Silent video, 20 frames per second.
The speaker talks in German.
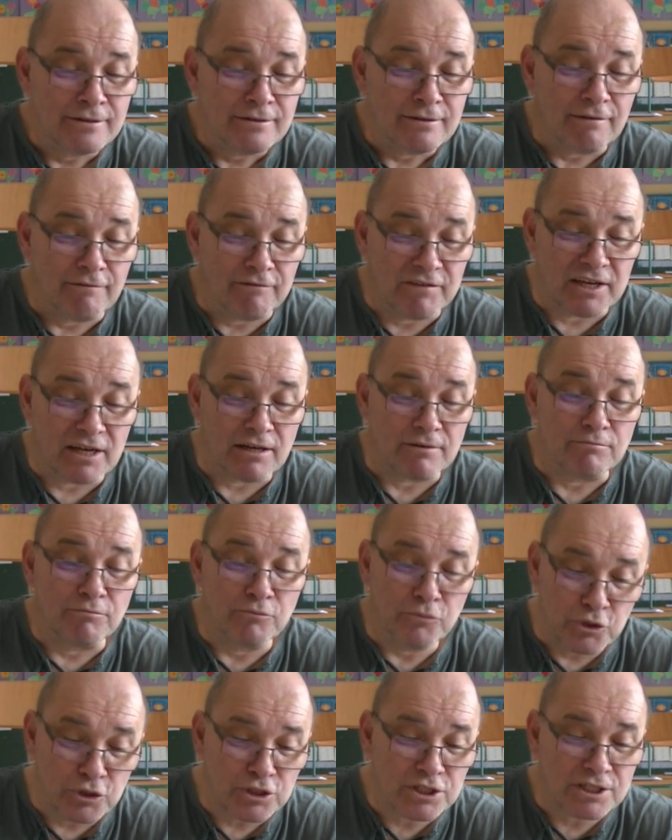wir
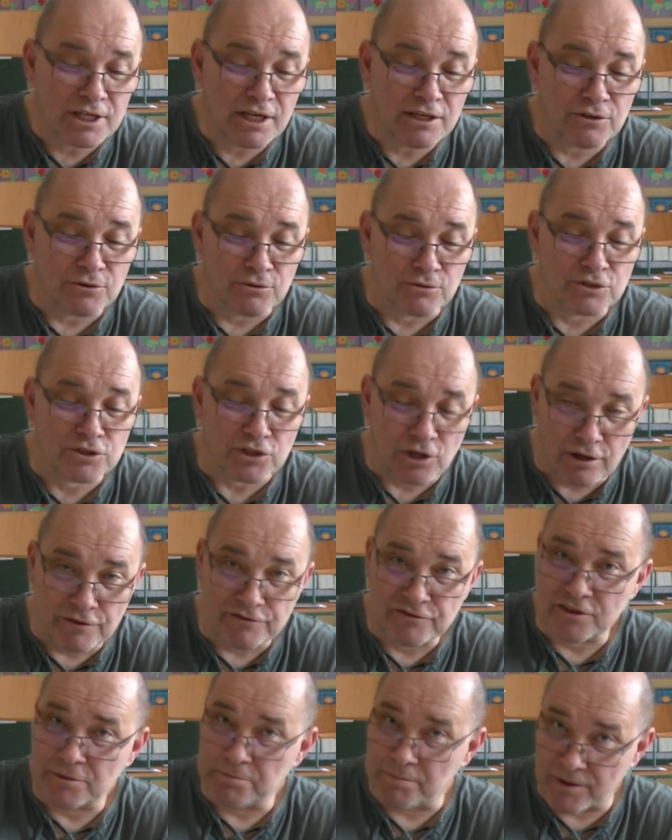müssen uns
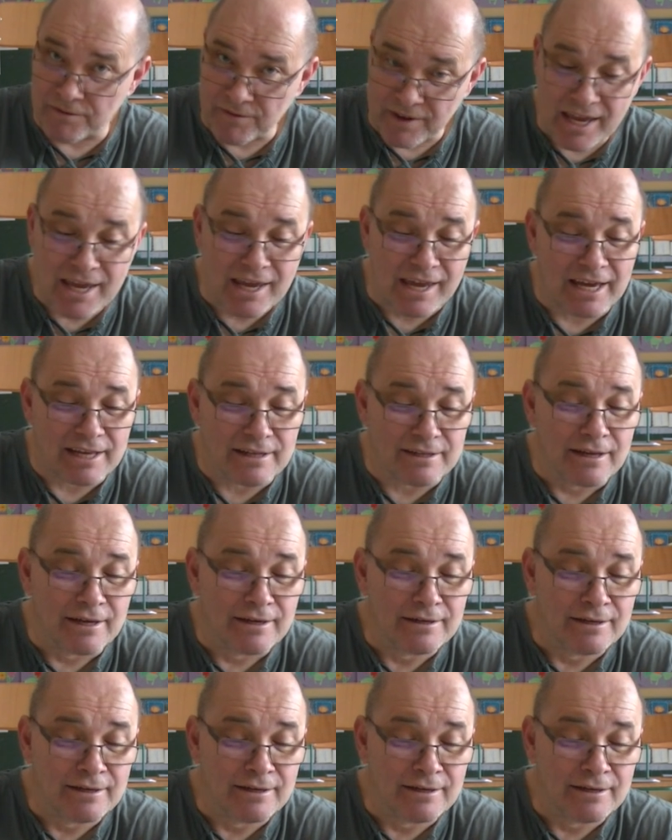oft bewegen,